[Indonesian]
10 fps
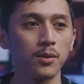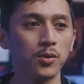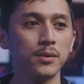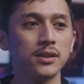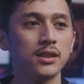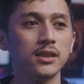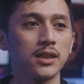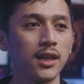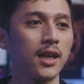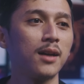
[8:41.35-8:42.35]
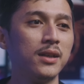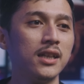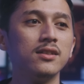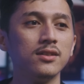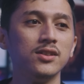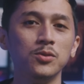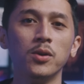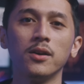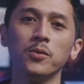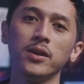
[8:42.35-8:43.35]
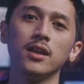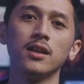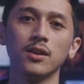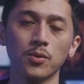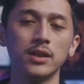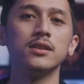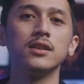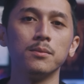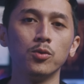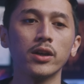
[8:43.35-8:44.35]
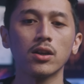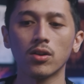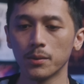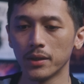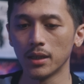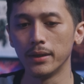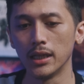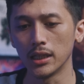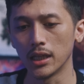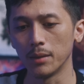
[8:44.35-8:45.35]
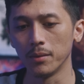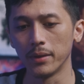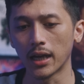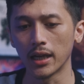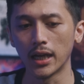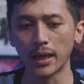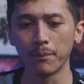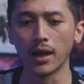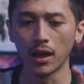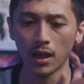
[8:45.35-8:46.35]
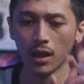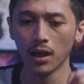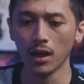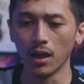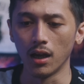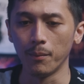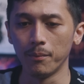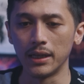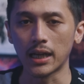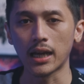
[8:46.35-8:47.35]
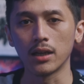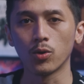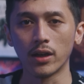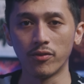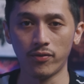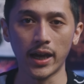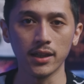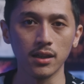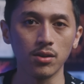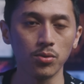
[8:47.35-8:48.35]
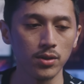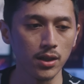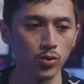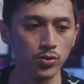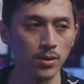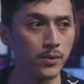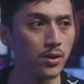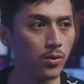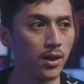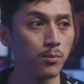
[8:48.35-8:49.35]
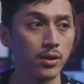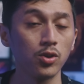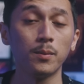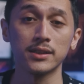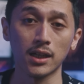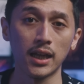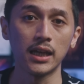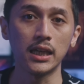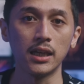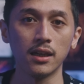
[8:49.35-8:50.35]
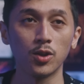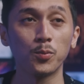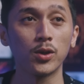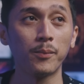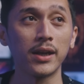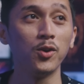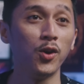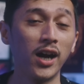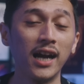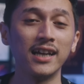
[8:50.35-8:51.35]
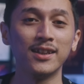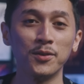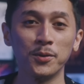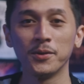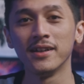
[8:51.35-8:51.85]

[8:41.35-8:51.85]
gue masih sayang sama jiwa gue itu aja sih mungkin kalau tiba-tiba nanti ada BBK yang emang uh, beneran qualified gitu dan gue juga punya uangnya mungkin gue pasang lagi itu pun depan doang gitu